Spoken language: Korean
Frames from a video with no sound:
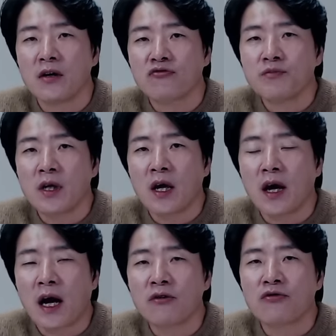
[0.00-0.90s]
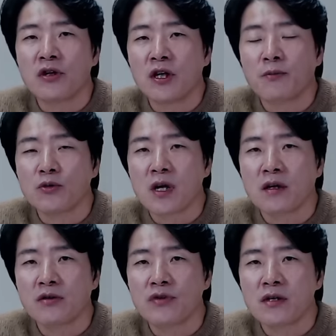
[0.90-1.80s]
국민의 알 권리
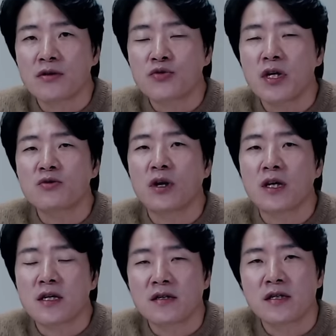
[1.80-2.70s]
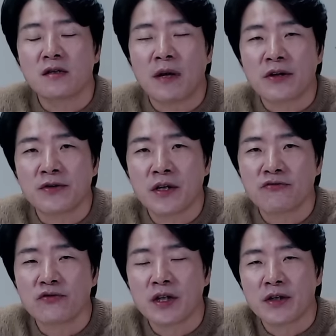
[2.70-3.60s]
보장을 위해서 최소한의 장치를 마련을
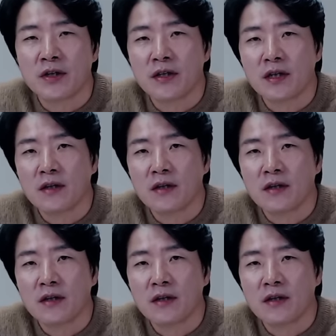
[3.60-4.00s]
해둔 거예요.